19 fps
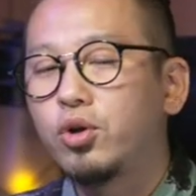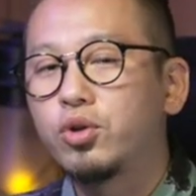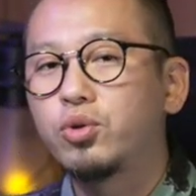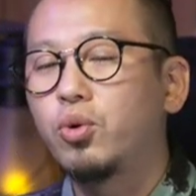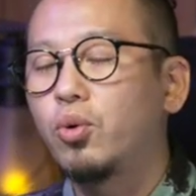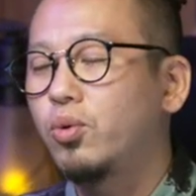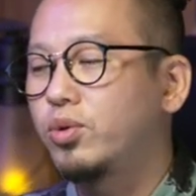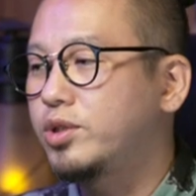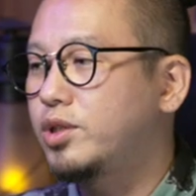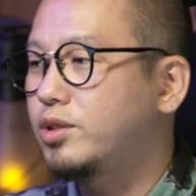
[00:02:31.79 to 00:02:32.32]

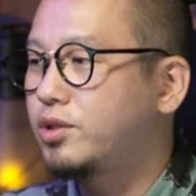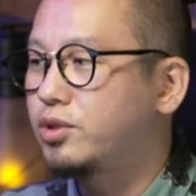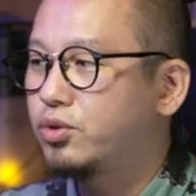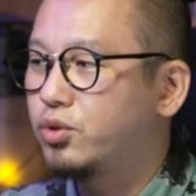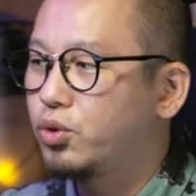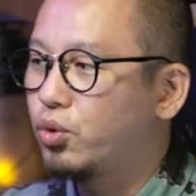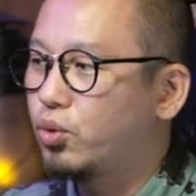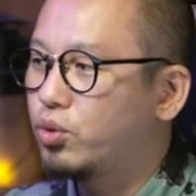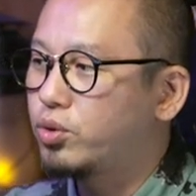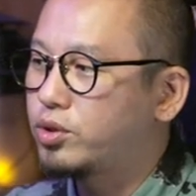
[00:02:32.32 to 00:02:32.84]
当日
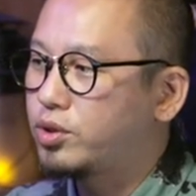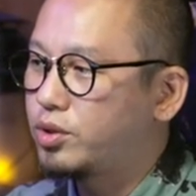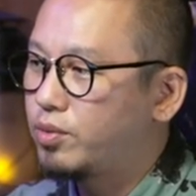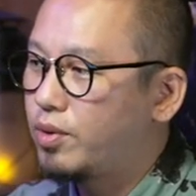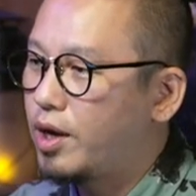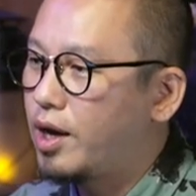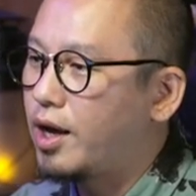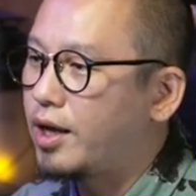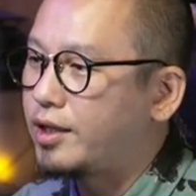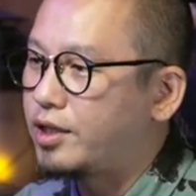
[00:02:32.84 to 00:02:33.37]
の様子
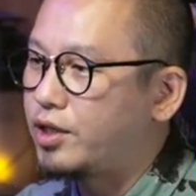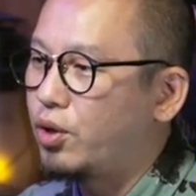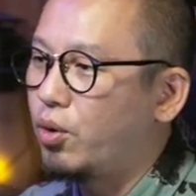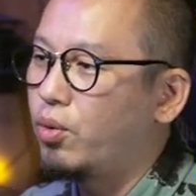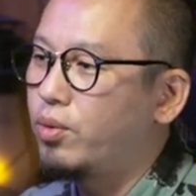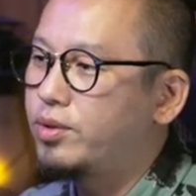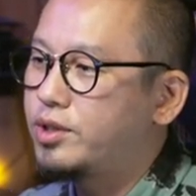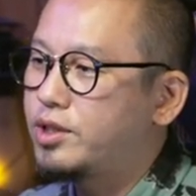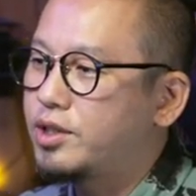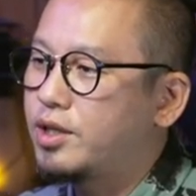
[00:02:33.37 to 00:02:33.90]
は日
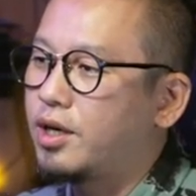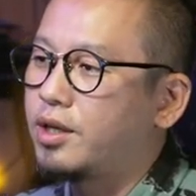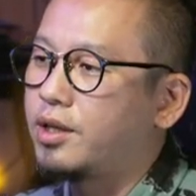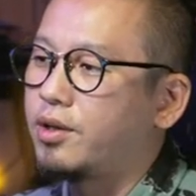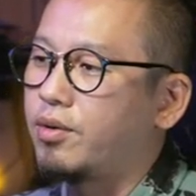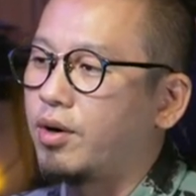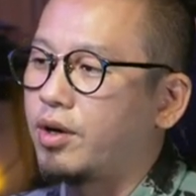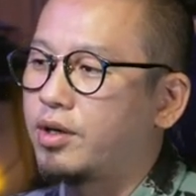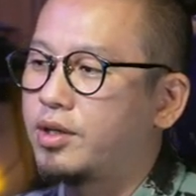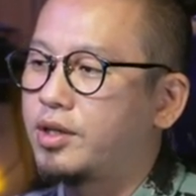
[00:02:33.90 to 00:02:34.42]
本時間
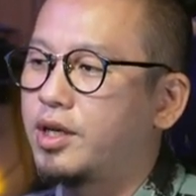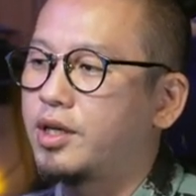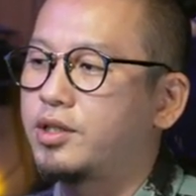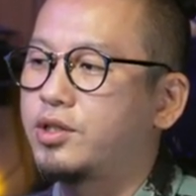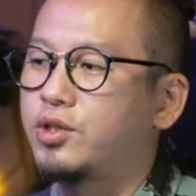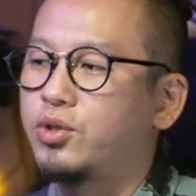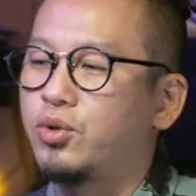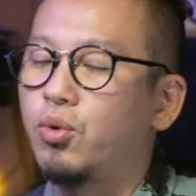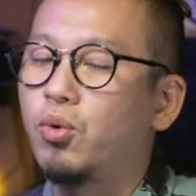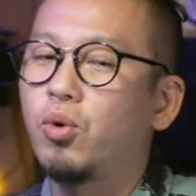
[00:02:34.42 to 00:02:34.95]
では9
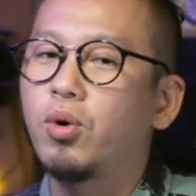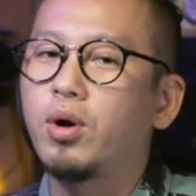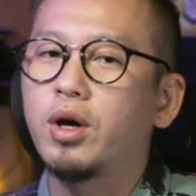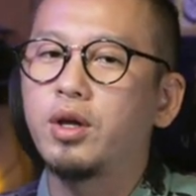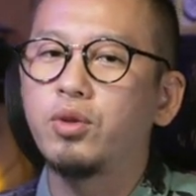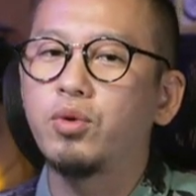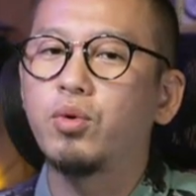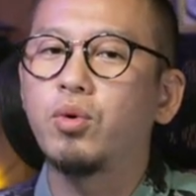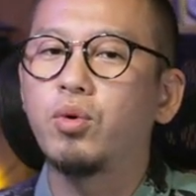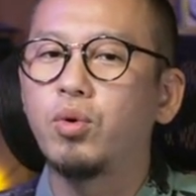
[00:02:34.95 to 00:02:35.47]
月8
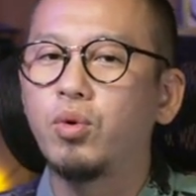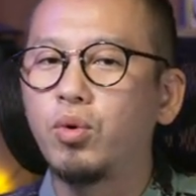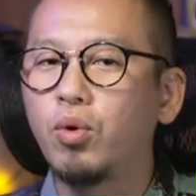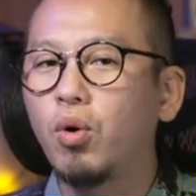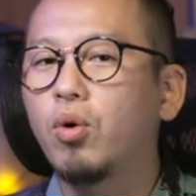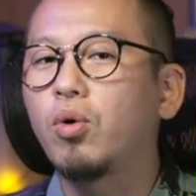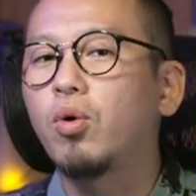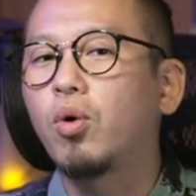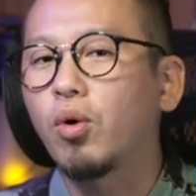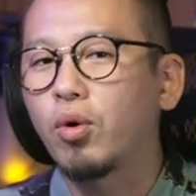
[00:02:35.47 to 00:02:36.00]
日の
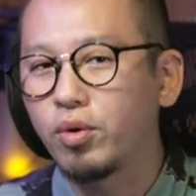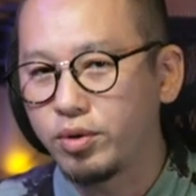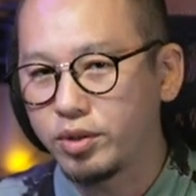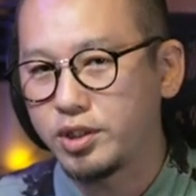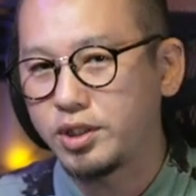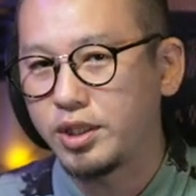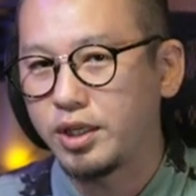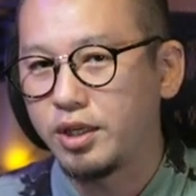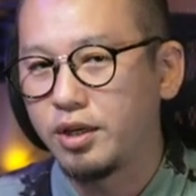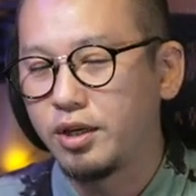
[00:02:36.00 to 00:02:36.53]
午後9
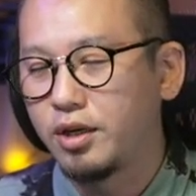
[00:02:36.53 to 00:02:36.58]
時